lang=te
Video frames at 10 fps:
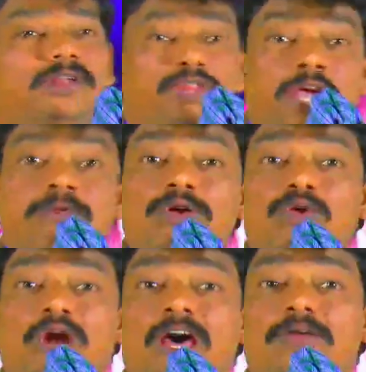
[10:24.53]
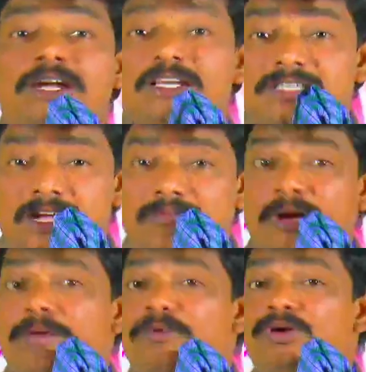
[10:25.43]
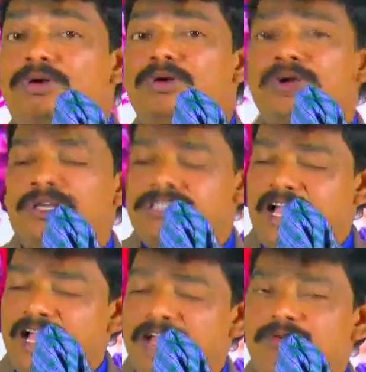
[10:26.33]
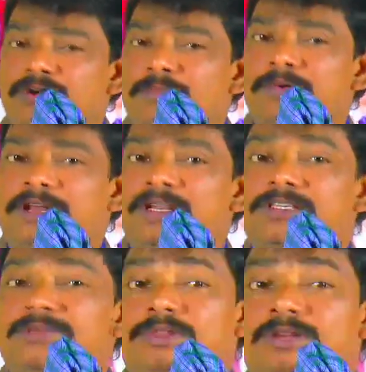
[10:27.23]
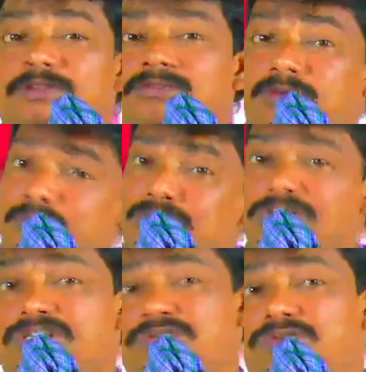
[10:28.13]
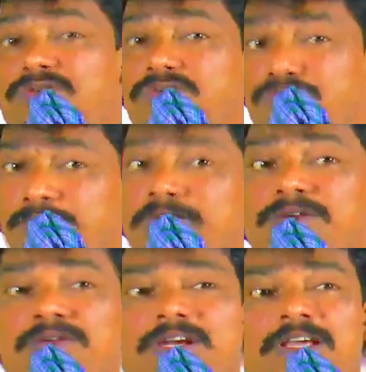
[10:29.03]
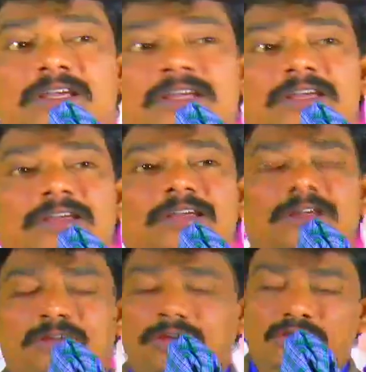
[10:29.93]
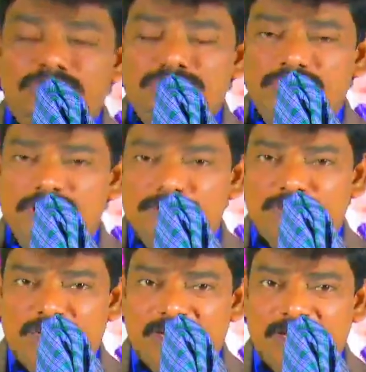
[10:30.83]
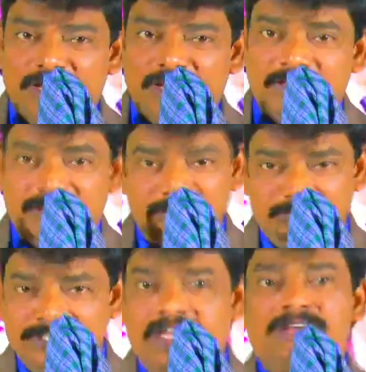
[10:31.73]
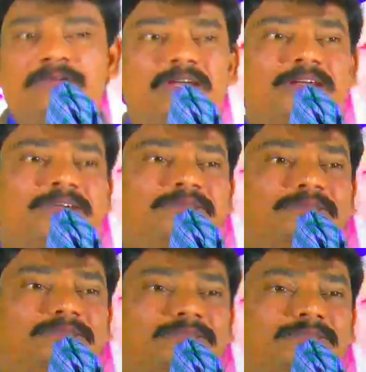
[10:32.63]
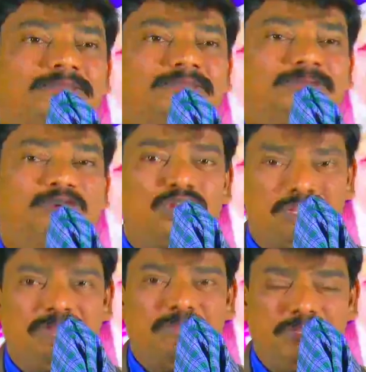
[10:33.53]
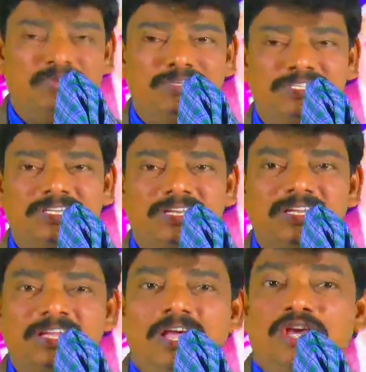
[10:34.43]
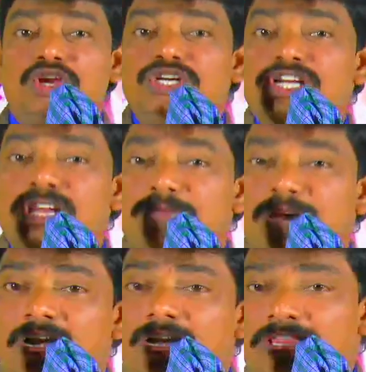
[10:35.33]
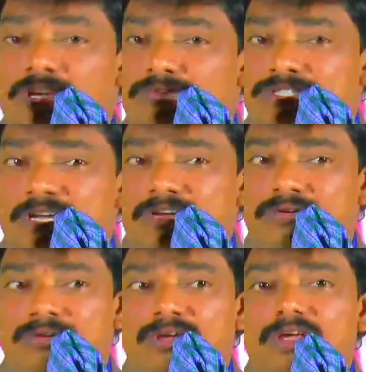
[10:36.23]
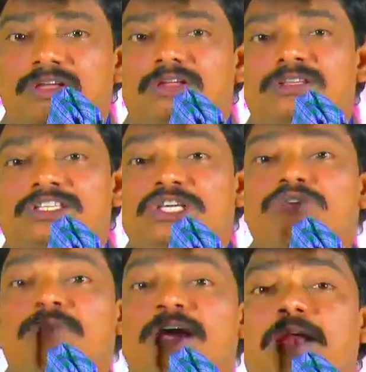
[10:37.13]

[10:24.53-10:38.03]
దేవుని గుడారం అంటే సంఘం బైబిల్లో సంఘానికి ఉన్న పేర్లు చెప్తాను నోట్ చేసుకోండి గుర్తుపెట్టుకోండి ఎరుషలేము అన్న దేవుని సంఘమే క్రొత్త నిబంధనకు వచ్చేసరికి ఎరుషలేము అన్నాడంటే దేవుని సంఘం జీవము గల